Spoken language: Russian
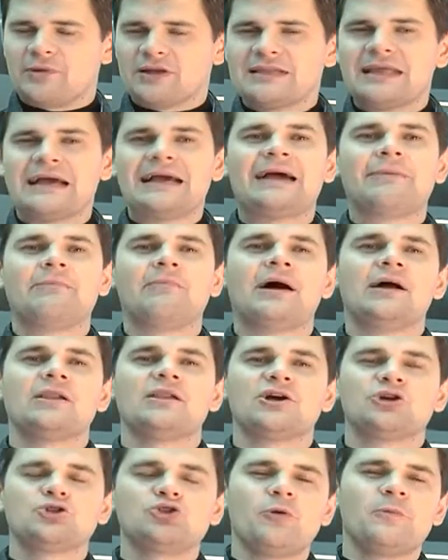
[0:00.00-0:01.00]
однако
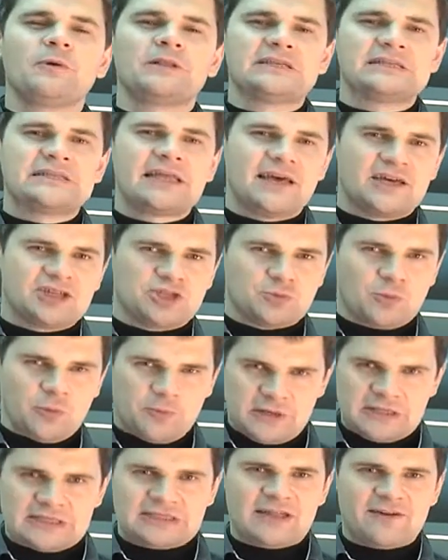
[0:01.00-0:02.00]
мало кто по-настоящему
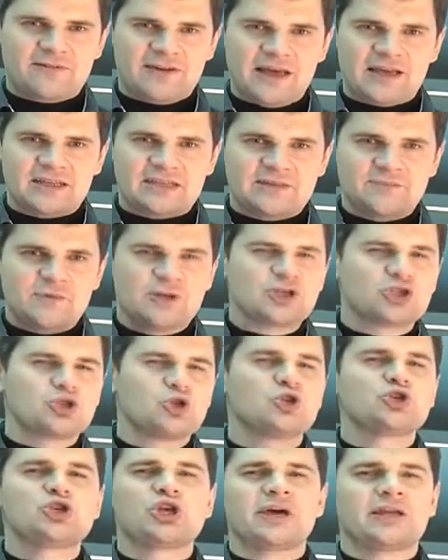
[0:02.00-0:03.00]
представляет себе,
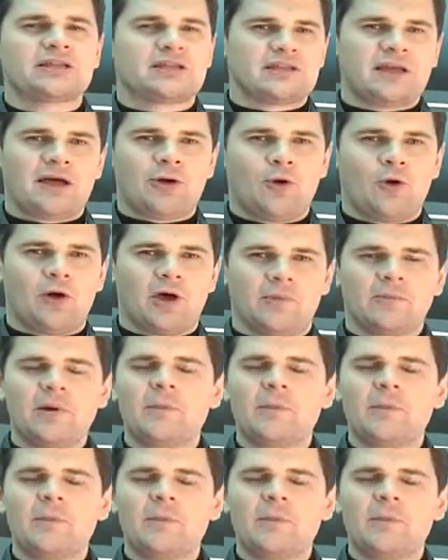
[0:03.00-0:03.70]
что же это такое.